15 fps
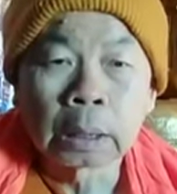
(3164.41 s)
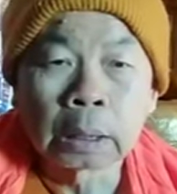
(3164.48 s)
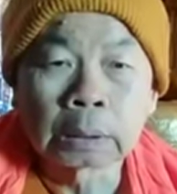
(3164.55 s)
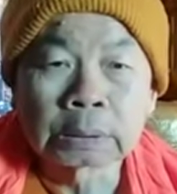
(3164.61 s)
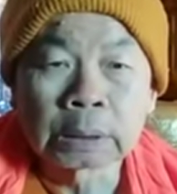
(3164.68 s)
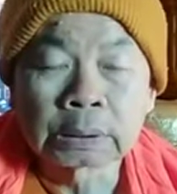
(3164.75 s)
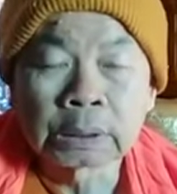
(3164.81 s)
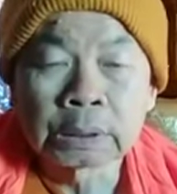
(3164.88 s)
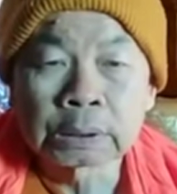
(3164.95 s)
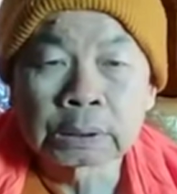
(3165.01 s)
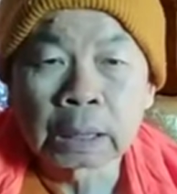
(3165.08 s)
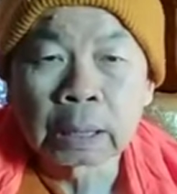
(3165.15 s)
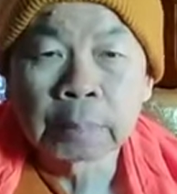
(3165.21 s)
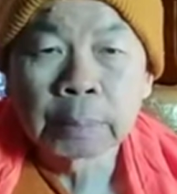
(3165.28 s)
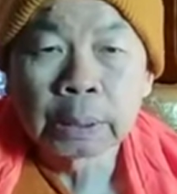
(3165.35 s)
อัศสิ
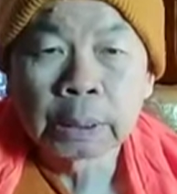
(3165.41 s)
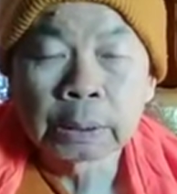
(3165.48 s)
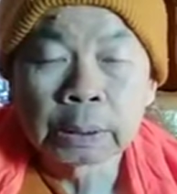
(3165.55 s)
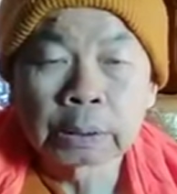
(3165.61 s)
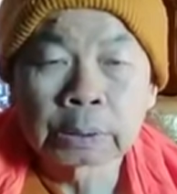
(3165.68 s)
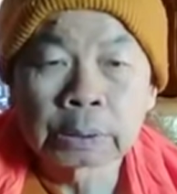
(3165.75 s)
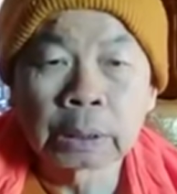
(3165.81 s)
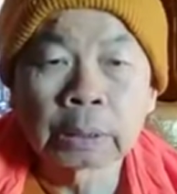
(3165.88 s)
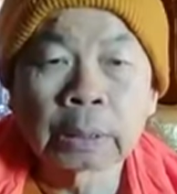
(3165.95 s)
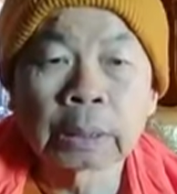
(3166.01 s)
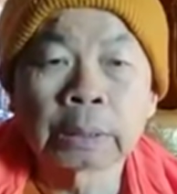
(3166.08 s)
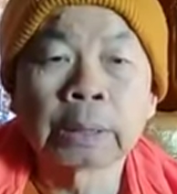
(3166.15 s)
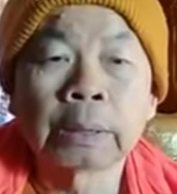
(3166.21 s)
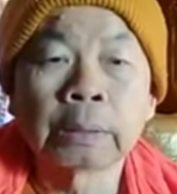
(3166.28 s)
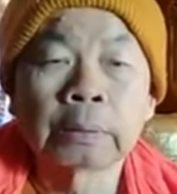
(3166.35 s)
สามีติสิก
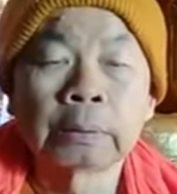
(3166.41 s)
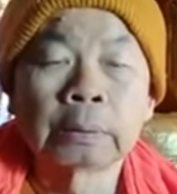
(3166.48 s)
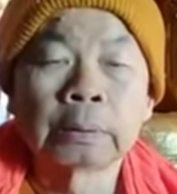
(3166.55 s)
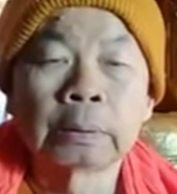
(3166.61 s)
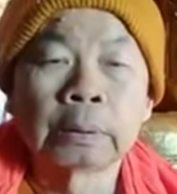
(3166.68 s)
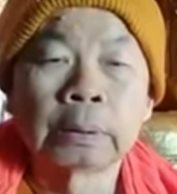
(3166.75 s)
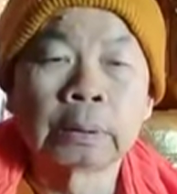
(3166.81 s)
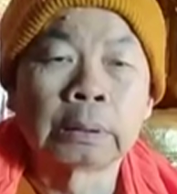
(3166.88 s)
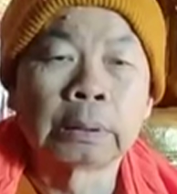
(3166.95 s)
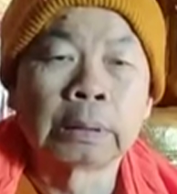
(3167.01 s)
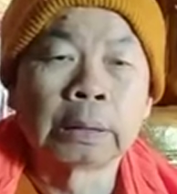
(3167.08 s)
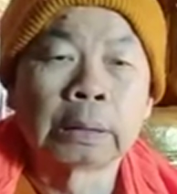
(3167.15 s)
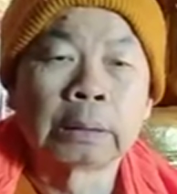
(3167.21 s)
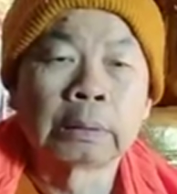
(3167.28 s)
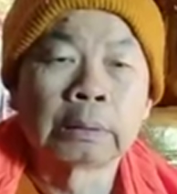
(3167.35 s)
ติ เออ
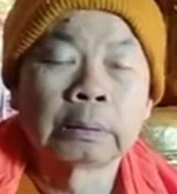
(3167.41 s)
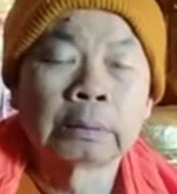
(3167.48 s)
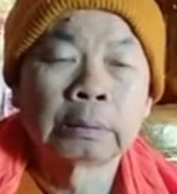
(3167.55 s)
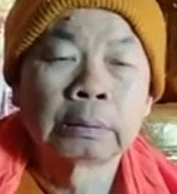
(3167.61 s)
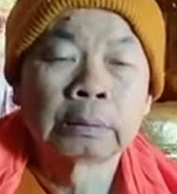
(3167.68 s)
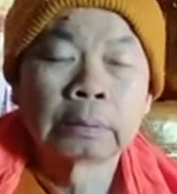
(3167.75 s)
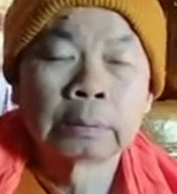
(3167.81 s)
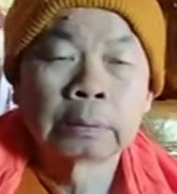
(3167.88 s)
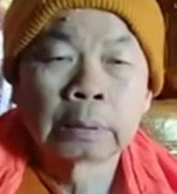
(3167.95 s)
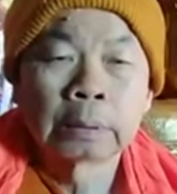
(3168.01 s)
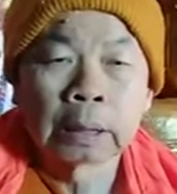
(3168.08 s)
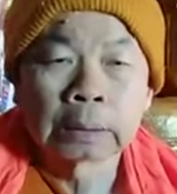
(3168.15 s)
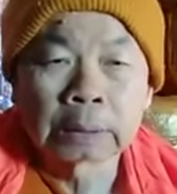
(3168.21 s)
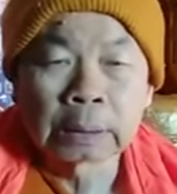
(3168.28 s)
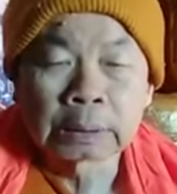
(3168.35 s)
นะ
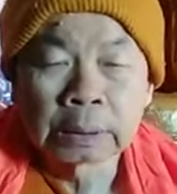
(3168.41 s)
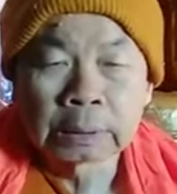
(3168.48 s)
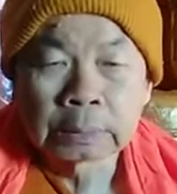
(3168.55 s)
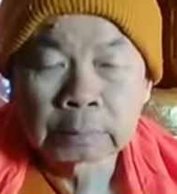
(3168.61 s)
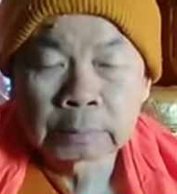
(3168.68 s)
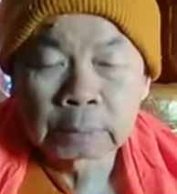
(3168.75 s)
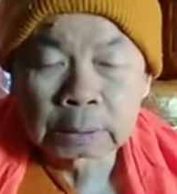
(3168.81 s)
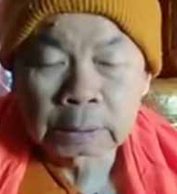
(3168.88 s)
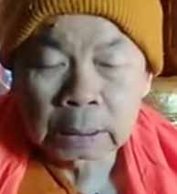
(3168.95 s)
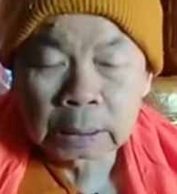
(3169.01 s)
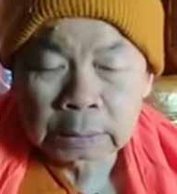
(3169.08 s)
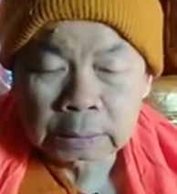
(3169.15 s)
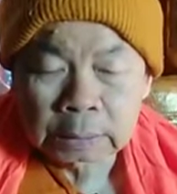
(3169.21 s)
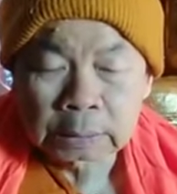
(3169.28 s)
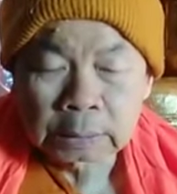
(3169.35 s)
อัศจิอั
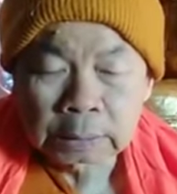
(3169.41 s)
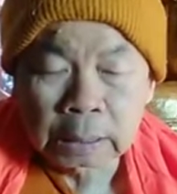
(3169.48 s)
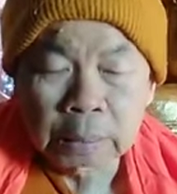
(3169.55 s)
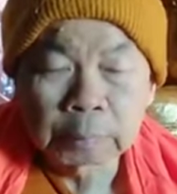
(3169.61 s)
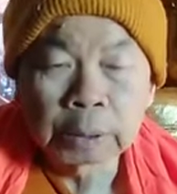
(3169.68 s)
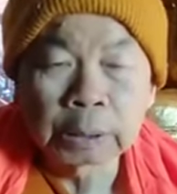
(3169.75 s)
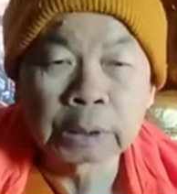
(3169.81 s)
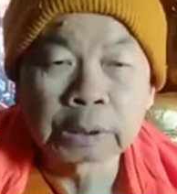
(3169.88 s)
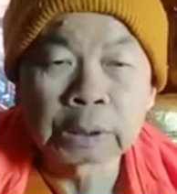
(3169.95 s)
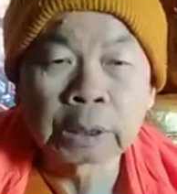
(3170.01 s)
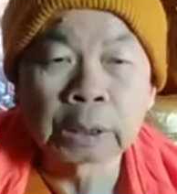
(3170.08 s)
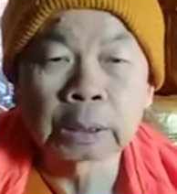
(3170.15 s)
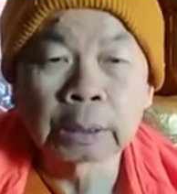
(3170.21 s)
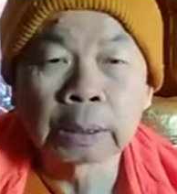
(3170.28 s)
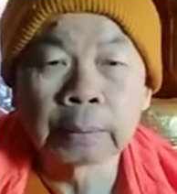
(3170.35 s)
ศจิสามิติสิ
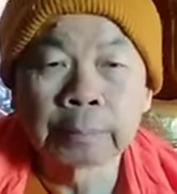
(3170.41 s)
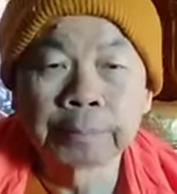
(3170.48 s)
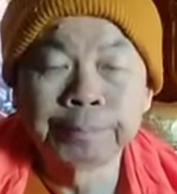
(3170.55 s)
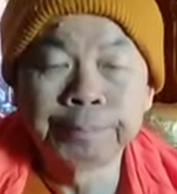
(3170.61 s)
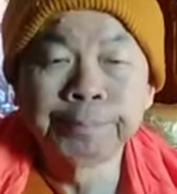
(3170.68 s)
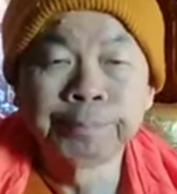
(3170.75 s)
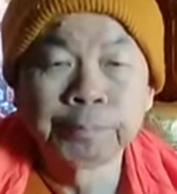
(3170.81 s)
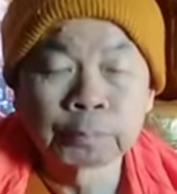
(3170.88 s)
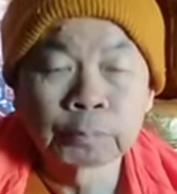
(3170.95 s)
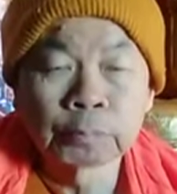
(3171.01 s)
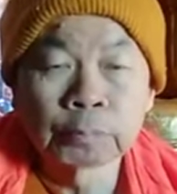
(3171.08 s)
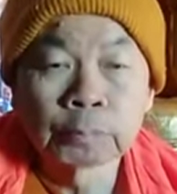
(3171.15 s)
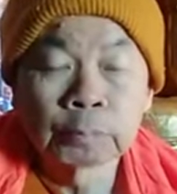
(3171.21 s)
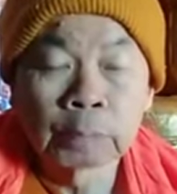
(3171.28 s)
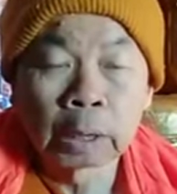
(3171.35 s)
กติ
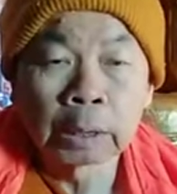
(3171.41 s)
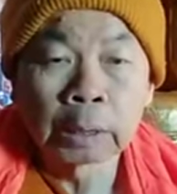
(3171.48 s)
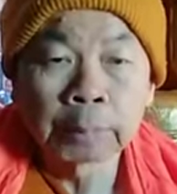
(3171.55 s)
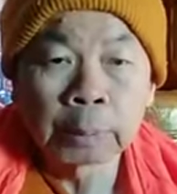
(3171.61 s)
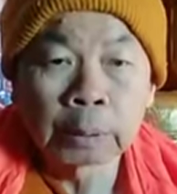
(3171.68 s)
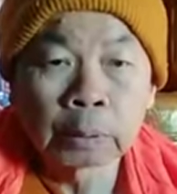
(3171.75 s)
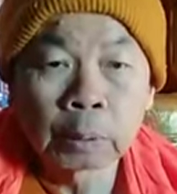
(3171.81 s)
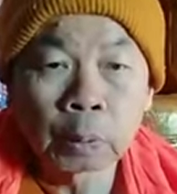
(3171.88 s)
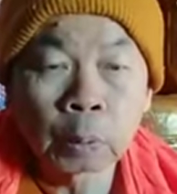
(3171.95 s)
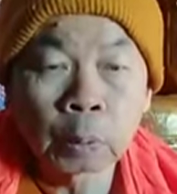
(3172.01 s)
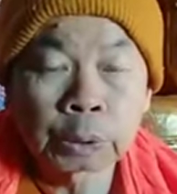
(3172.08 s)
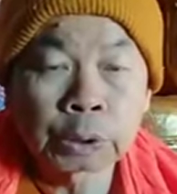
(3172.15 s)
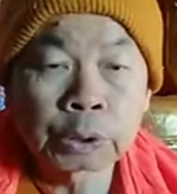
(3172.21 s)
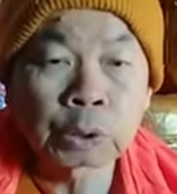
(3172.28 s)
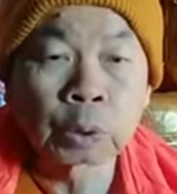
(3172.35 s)
อันนี้เป็นข้อ
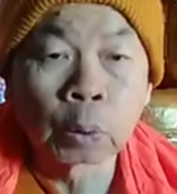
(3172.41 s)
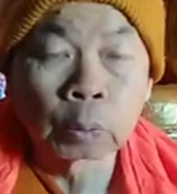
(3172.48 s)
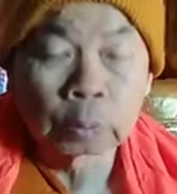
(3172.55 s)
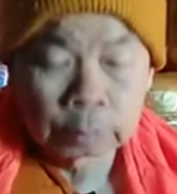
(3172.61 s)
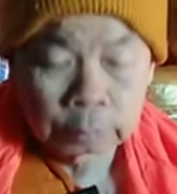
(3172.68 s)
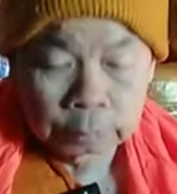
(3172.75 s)
ที่สอง